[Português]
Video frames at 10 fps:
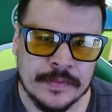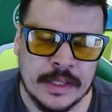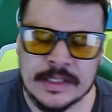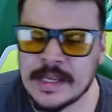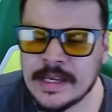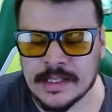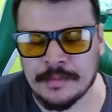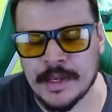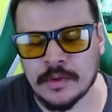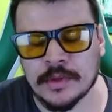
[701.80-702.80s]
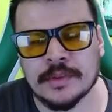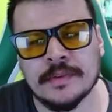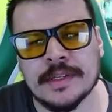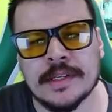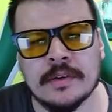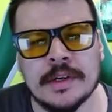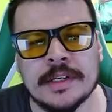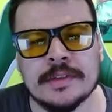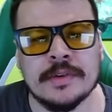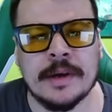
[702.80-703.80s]
Sem saber quanto que vai ser
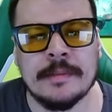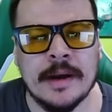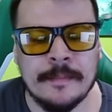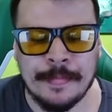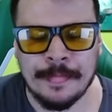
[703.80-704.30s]
Corinthians e Cuiabá,